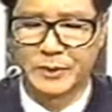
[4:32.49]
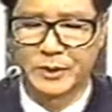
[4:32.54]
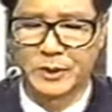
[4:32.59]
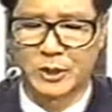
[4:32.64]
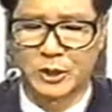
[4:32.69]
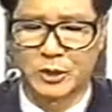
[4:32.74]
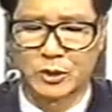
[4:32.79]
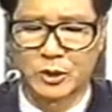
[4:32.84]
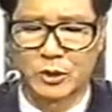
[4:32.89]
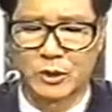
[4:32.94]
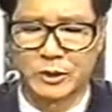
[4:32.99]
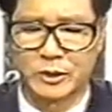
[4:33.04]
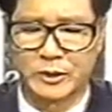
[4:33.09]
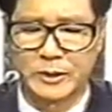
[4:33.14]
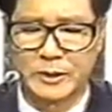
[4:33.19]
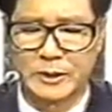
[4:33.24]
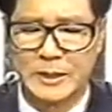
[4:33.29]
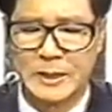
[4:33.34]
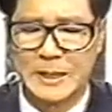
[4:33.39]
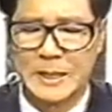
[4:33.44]
그래서 저는
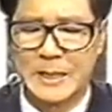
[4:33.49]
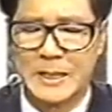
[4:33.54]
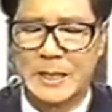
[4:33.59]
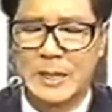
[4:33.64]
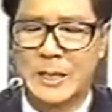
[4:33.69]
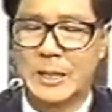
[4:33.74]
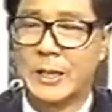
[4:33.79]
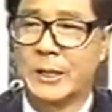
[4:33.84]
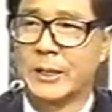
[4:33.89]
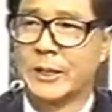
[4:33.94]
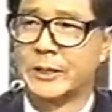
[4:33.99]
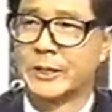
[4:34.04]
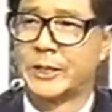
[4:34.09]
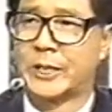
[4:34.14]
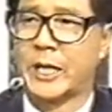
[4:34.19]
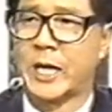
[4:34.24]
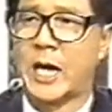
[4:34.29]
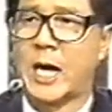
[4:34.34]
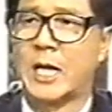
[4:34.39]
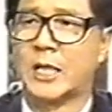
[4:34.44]

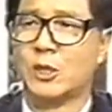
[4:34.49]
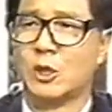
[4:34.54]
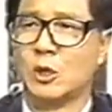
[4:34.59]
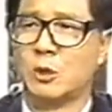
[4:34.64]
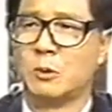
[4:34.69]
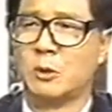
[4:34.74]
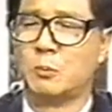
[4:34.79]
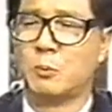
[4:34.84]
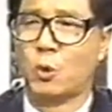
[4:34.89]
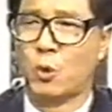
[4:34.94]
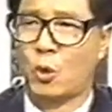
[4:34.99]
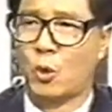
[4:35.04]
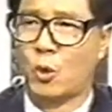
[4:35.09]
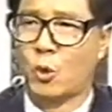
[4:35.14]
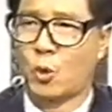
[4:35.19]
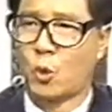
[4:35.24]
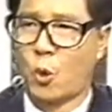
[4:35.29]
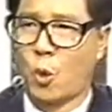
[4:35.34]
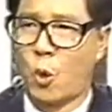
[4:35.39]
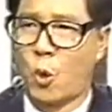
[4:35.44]
제 아들 보고
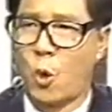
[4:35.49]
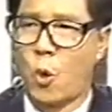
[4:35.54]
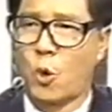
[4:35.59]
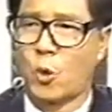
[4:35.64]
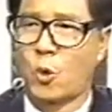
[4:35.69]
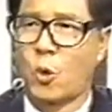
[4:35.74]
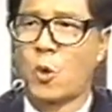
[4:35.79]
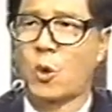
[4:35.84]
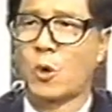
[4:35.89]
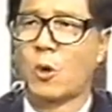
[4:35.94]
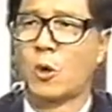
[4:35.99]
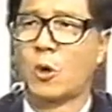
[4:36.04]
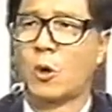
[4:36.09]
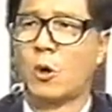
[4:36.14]
꼭꼭